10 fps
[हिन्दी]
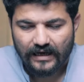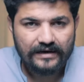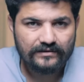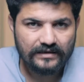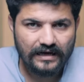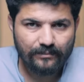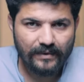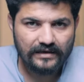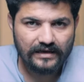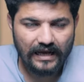
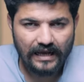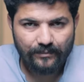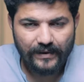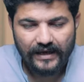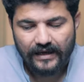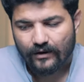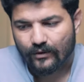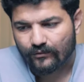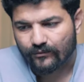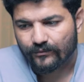इंटरटेनमेंट ऐप है
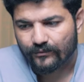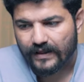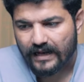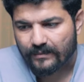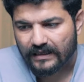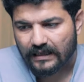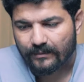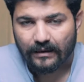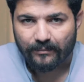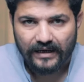और जाहिर बात है
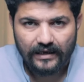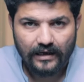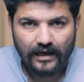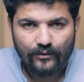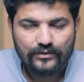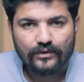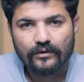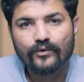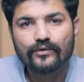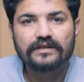हमारा बायर अकाउंट जो है
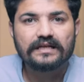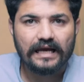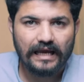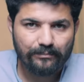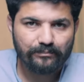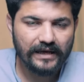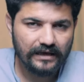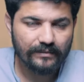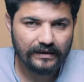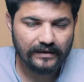वो उसी ऐप पे
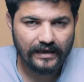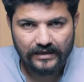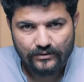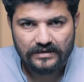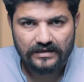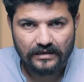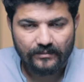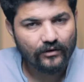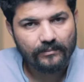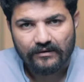ही बनता है जो
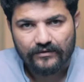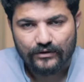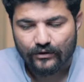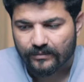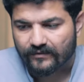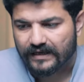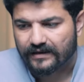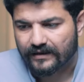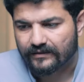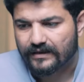इंटरटेनमेंट हमारी वीडियोस भी
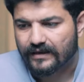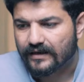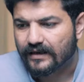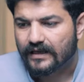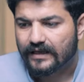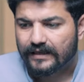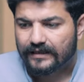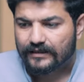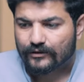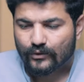वहीं लगती हैं
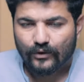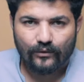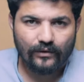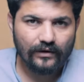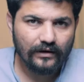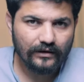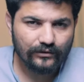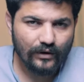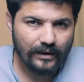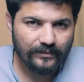तो
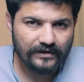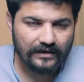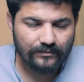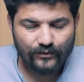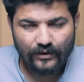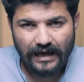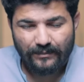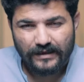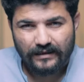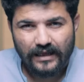इसको हम ट्रम को
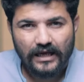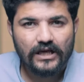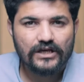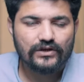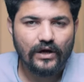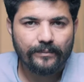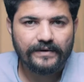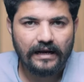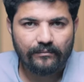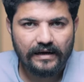नाम देते हैं शॉप
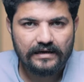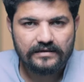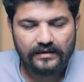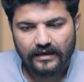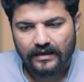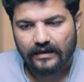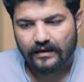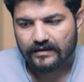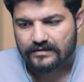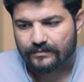टेनमेंट के
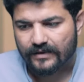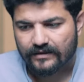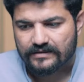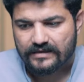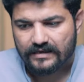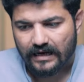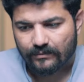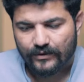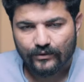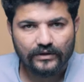कस्टमर्स
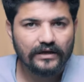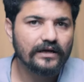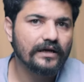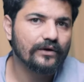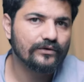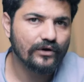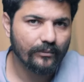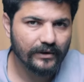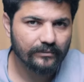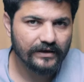इंटरटेन भी होते हैं और
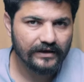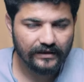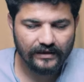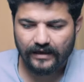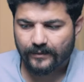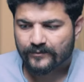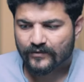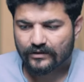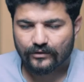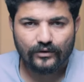शॉपिंग भी करते हैं
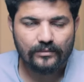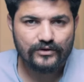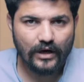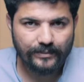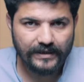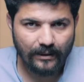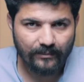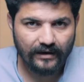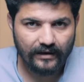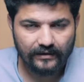तो इसको हम शॉप
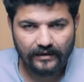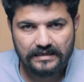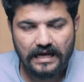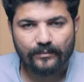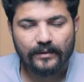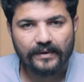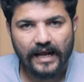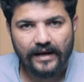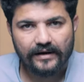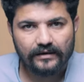टेनमेंट कहते हैं जहाँ पे
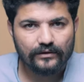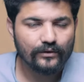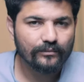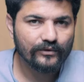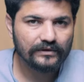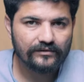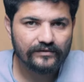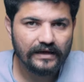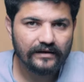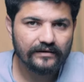ब्रांड्स और मुख्तलिफ
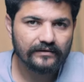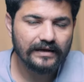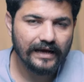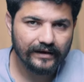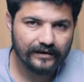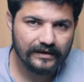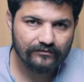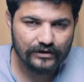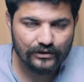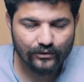सेलर्स डायरेक्टली
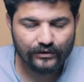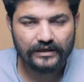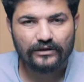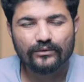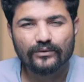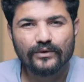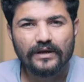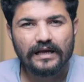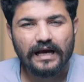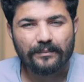वीडियोस के थ्रू
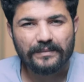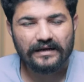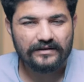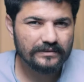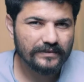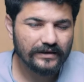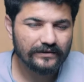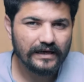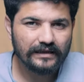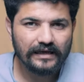अपने कस्टमर्स के
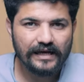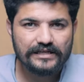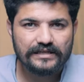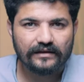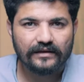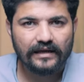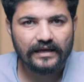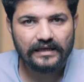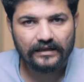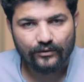साथ इंगेज करते
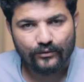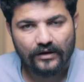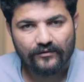हैं या थ्रू